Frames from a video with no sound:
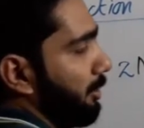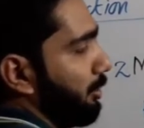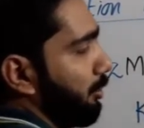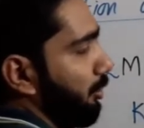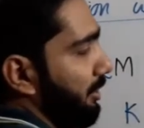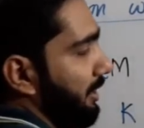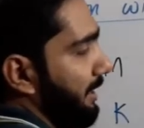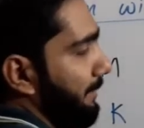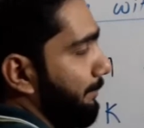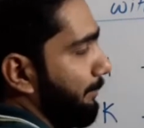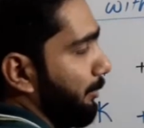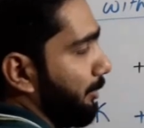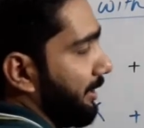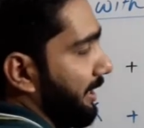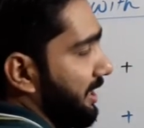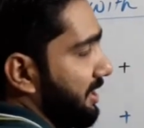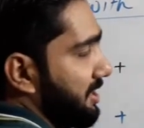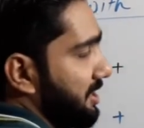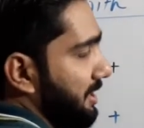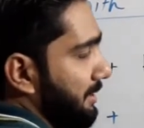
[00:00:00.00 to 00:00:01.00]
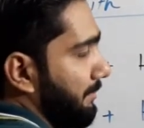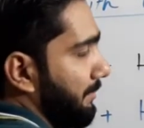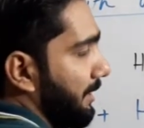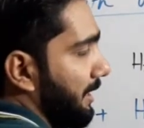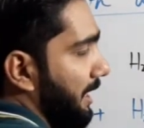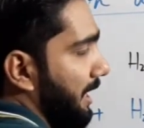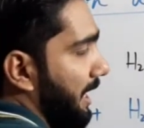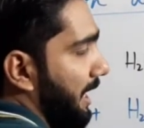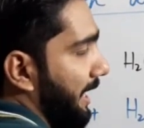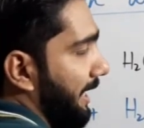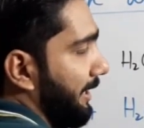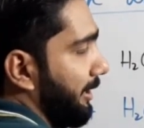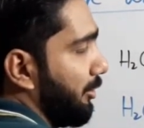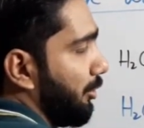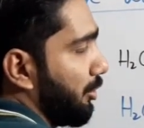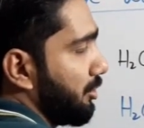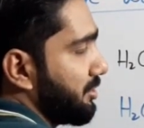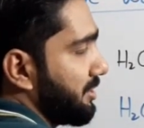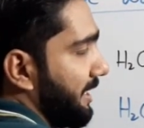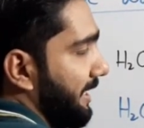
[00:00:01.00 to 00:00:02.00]
तो ये पोटेशियम का
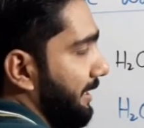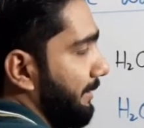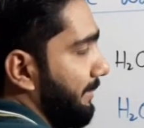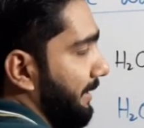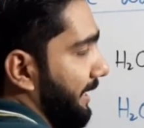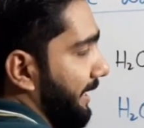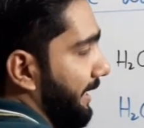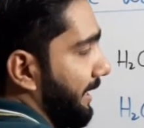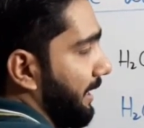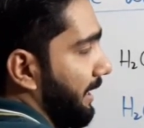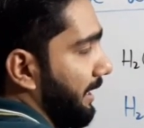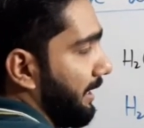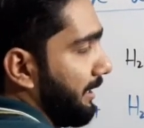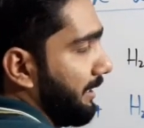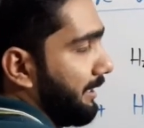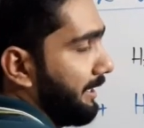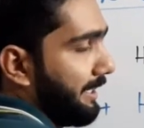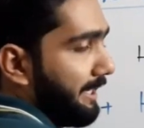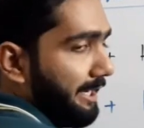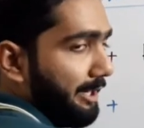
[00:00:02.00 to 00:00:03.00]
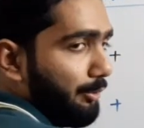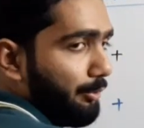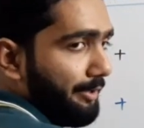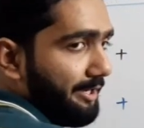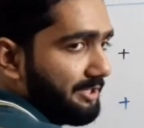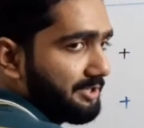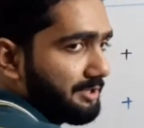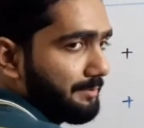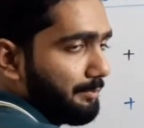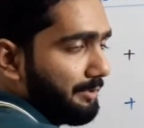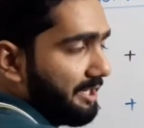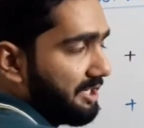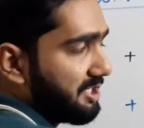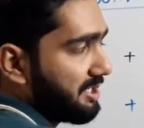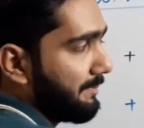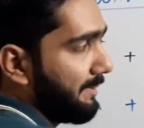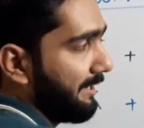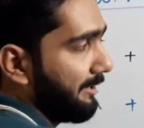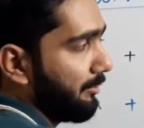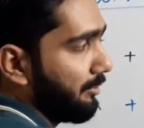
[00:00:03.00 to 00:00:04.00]
हाइड्रोक्साइड बनाएगा के ओ एच
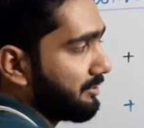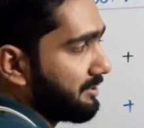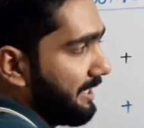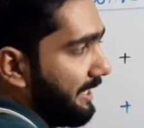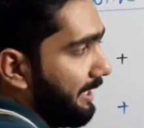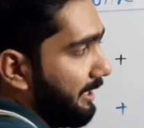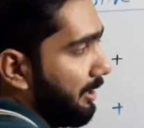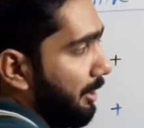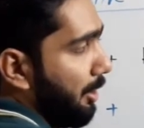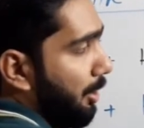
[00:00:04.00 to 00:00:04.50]
पोटेशियम हाइड्रोक्साइड